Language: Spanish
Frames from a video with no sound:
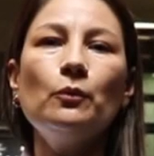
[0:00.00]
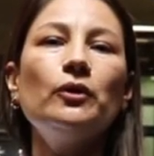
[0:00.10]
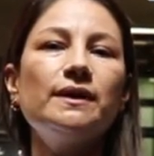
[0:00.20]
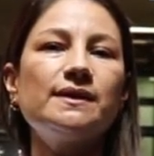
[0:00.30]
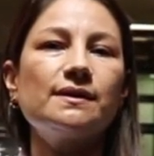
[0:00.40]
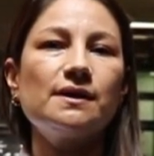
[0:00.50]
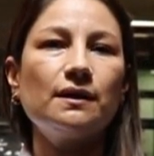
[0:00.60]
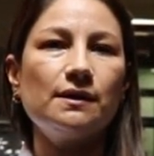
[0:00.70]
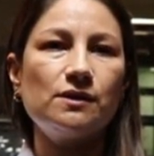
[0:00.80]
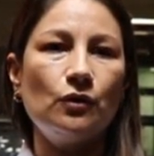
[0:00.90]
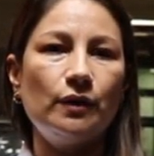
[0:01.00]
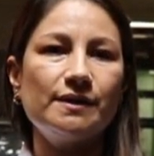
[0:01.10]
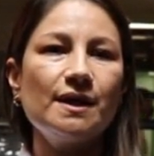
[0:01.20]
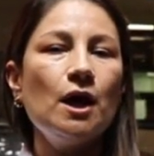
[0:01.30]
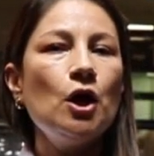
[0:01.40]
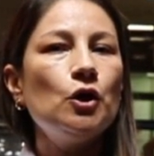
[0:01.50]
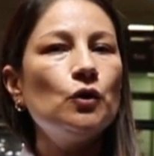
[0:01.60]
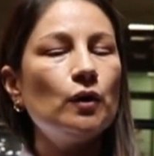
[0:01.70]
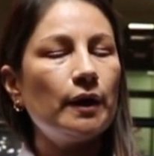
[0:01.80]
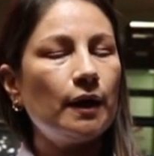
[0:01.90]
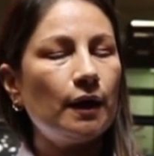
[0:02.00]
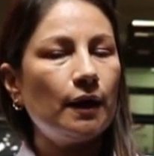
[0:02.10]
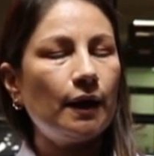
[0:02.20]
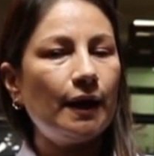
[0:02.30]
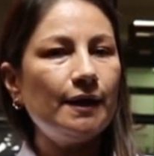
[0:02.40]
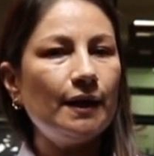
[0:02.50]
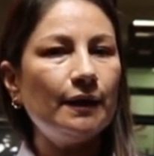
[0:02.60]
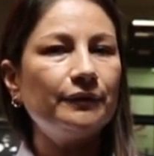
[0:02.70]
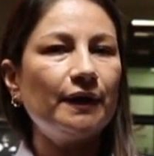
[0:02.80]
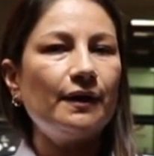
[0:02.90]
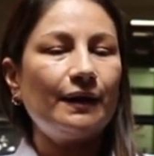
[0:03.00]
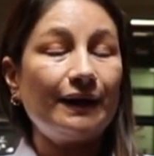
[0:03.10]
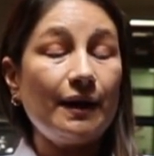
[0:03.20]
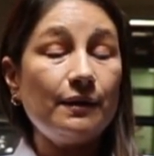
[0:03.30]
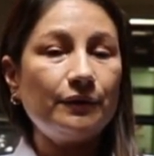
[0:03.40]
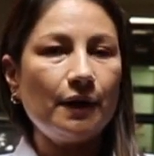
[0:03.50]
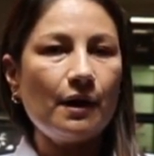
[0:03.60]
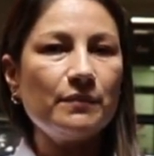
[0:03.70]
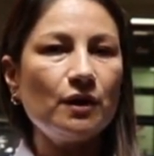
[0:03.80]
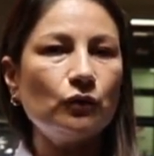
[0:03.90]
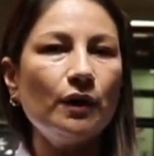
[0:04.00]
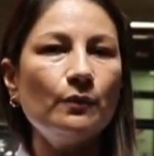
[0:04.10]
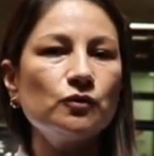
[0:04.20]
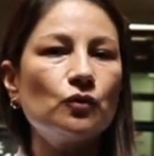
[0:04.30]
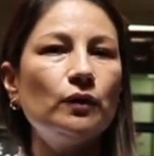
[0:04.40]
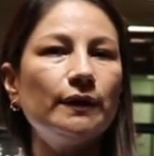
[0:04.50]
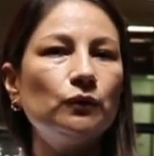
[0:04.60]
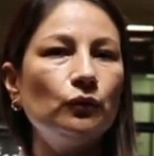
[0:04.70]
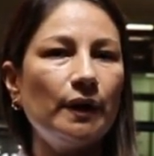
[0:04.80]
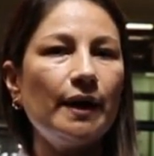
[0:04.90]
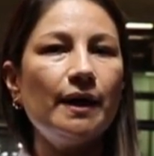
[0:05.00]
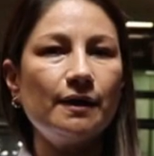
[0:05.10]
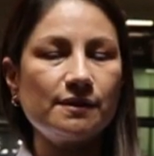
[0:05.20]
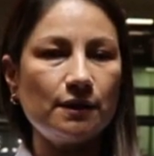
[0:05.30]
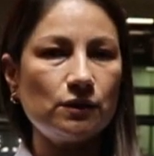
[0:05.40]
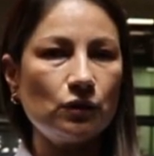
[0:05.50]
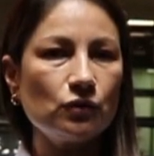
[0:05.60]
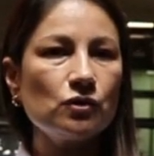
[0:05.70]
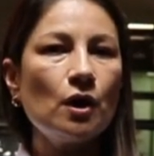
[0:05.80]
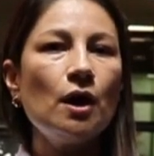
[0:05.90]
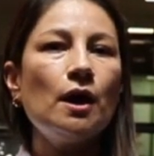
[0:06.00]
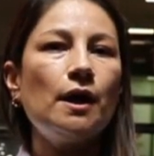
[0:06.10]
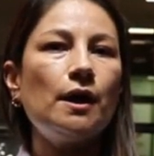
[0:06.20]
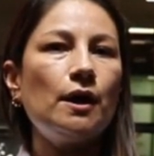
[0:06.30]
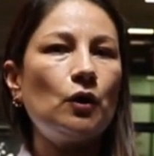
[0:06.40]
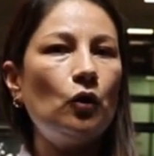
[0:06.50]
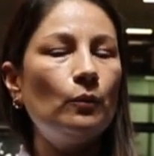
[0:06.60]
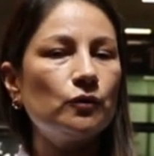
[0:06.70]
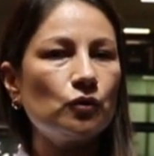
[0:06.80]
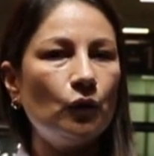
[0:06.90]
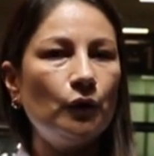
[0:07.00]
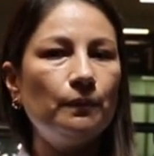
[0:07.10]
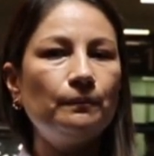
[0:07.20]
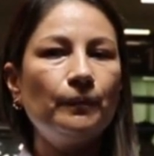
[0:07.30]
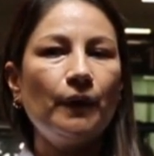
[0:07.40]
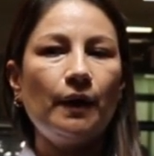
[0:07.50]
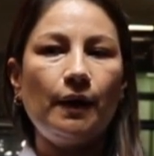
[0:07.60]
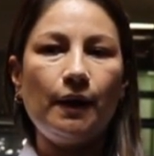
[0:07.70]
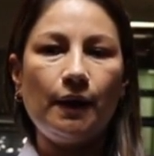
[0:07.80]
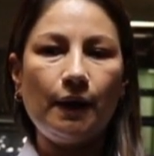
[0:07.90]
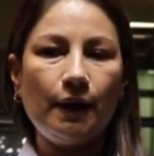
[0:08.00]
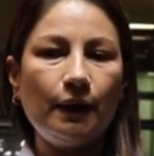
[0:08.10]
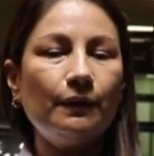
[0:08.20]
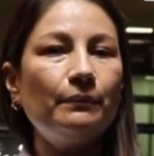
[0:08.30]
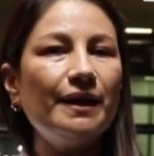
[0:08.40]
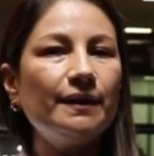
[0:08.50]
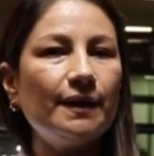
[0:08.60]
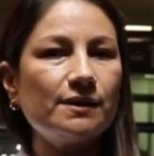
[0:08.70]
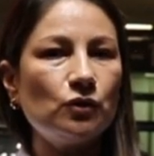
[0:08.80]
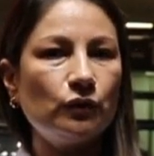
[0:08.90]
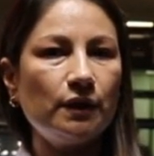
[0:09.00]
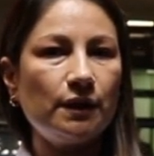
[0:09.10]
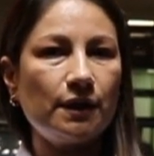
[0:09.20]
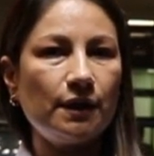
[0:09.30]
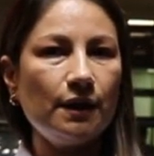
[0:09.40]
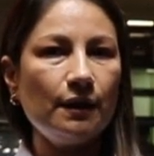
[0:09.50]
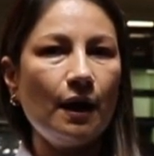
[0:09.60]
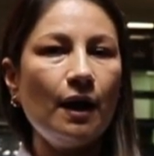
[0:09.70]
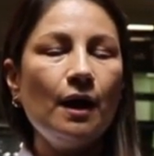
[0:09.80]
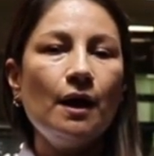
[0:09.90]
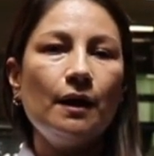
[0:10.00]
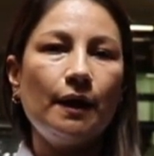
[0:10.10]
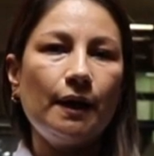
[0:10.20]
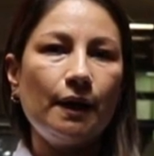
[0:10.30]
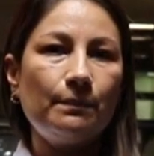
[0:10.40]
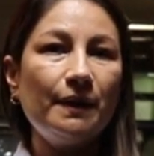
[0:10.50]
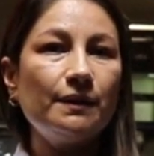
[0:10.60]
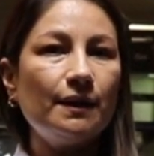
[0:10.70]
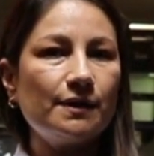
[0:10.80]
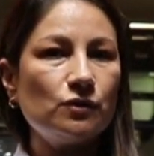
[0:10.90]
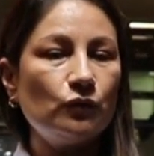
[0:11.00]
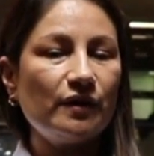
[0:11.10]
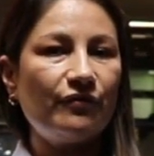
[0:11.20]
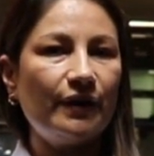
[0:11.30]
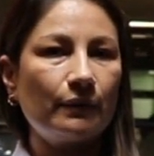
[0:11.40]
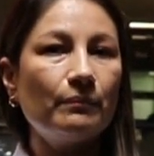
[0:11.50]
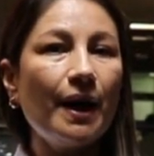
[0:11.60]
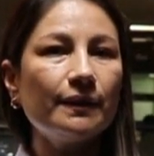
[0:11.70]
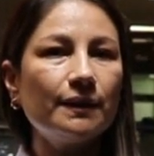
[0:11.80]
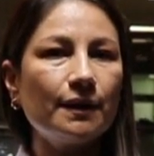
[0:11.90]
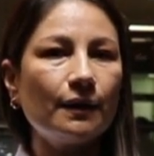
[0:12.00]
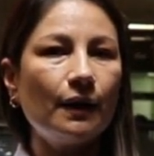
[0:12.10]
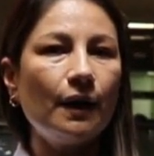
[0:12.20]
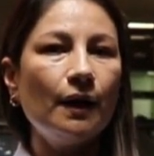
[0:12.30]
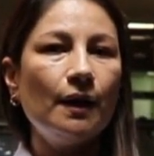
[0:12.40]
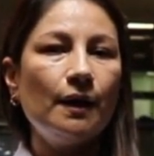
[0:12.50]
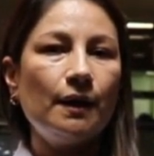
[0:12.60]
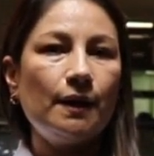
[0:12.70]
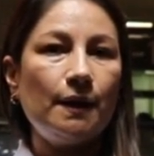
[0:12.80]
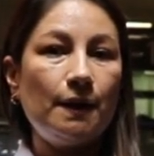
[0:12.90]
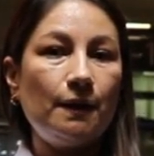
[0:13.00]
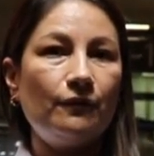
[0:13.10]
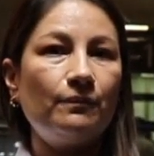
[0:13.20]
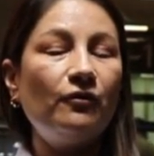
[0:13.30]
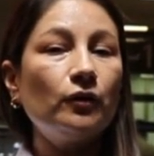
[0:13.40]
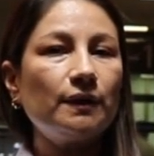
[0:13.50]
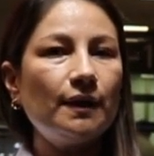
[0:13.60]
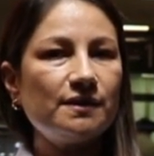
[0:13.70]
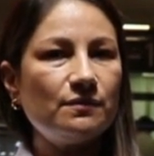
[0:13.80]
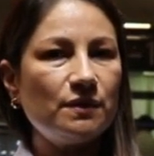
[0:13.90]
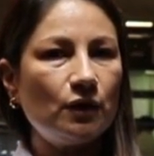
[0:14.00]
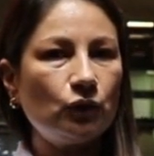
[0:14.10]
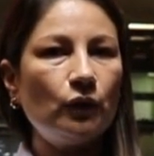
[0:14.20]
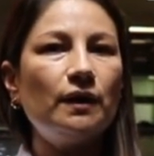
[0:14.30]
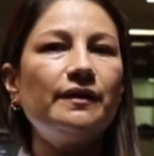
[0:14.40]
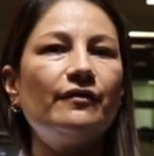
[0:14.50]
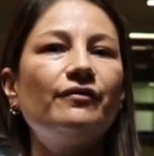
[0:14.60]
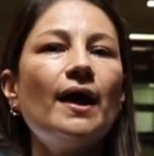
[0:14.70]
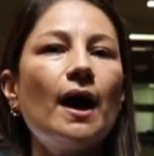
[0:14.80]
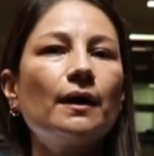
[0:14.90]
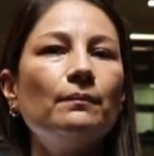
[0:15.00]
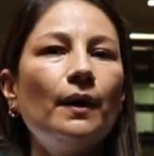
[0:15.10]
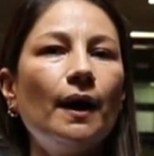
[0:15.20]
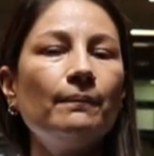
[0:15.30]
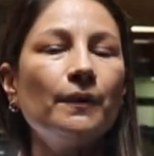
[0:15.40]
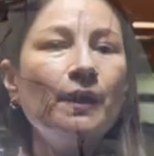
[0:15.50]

a movilizar secreciones. Eh, en el reentrenamiento de la musculatura, ejercicios eh, como son ventilación dirigida, eh, ventilación diafragmática, eh, fortalecimiento del diafragma,